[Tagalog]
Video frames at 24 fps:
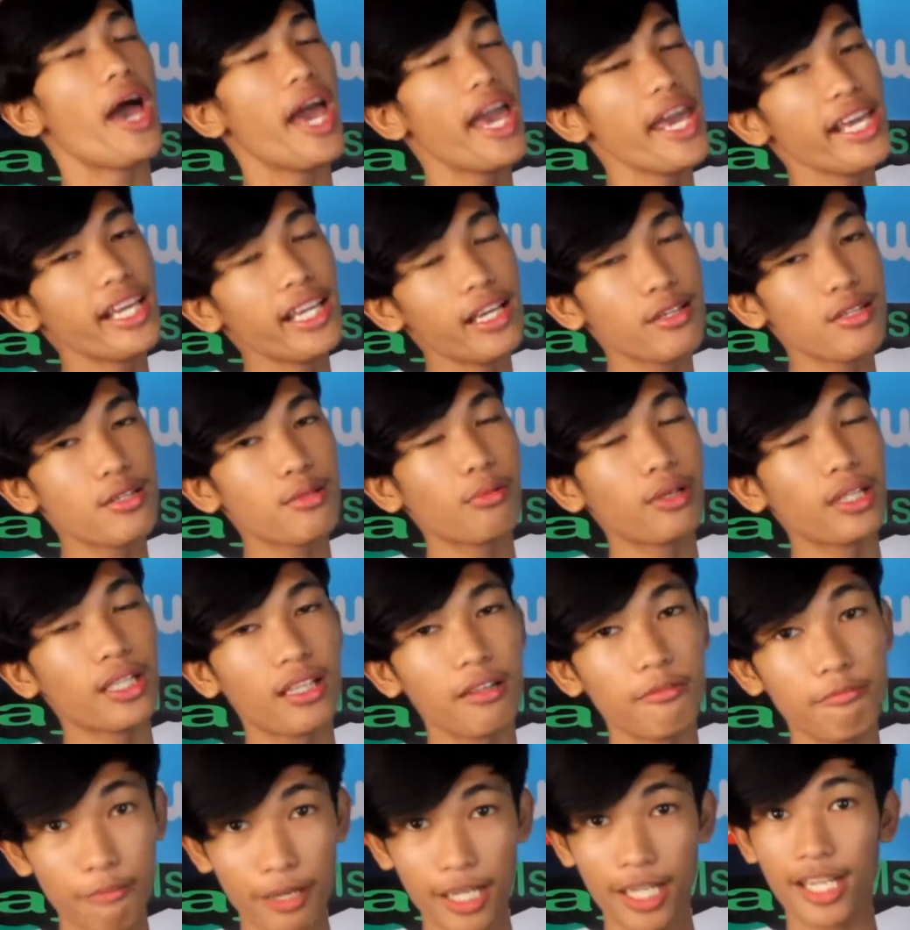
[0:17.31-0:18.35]
Hey guys,
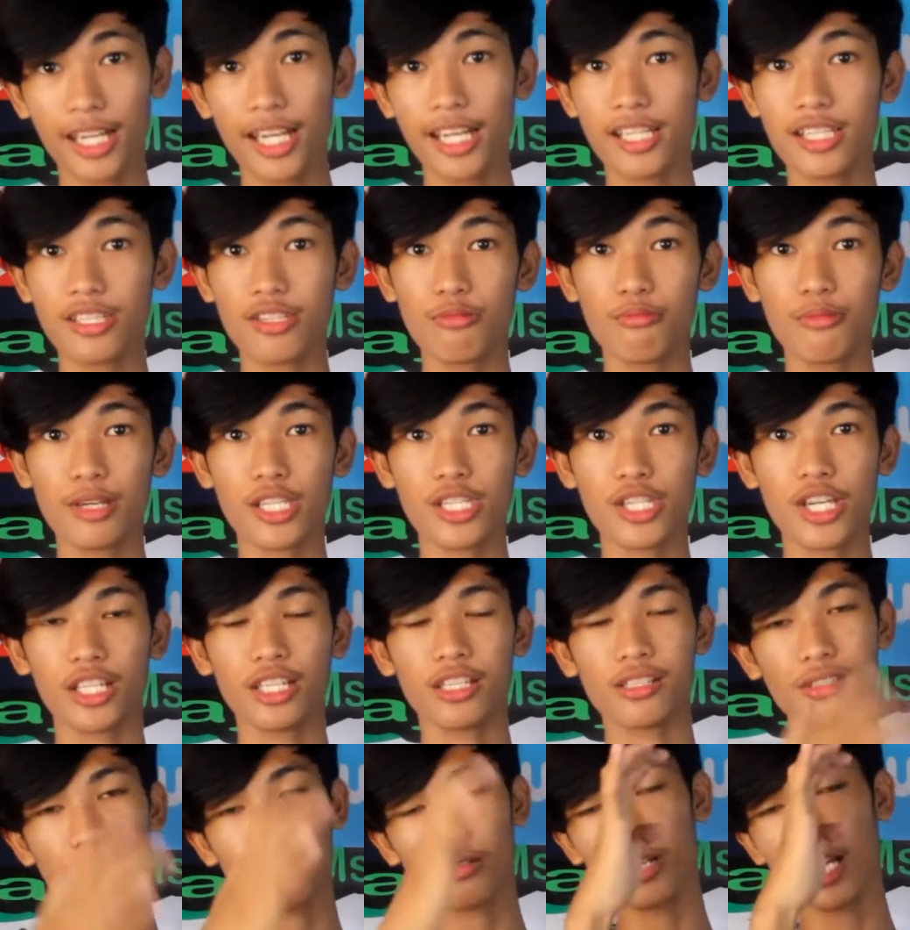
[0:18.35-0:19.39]
welcome back again to my
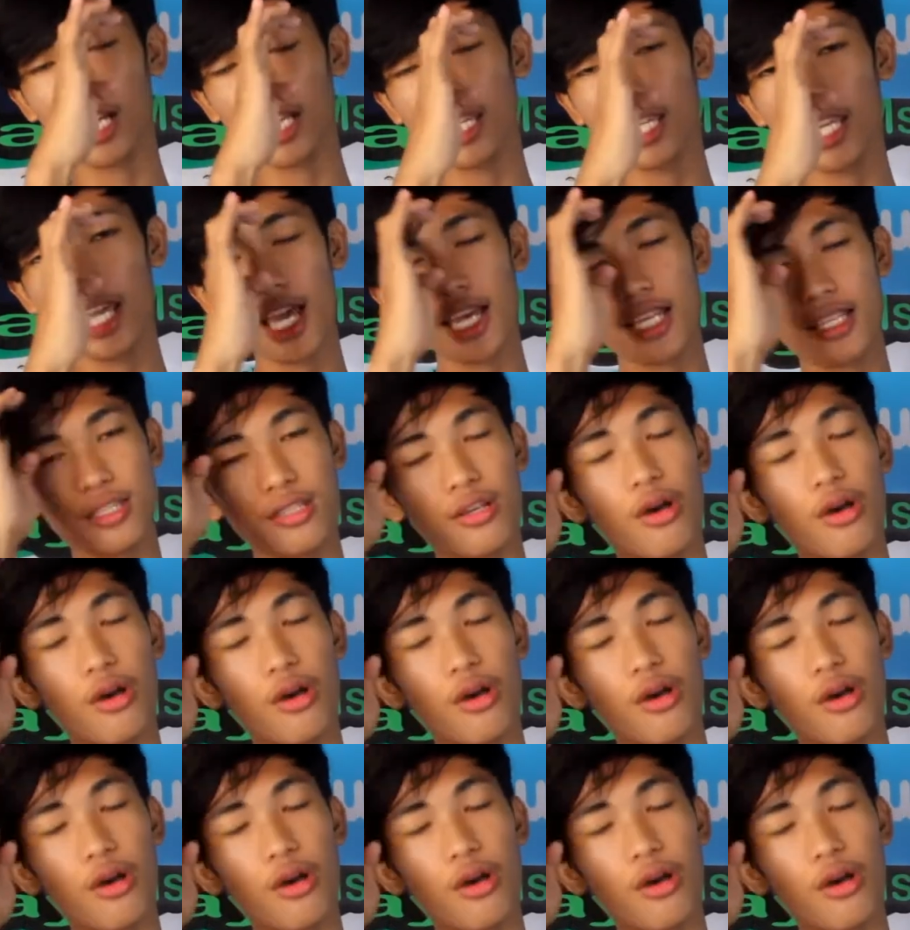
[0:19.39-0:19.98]
channel. So, ganyan.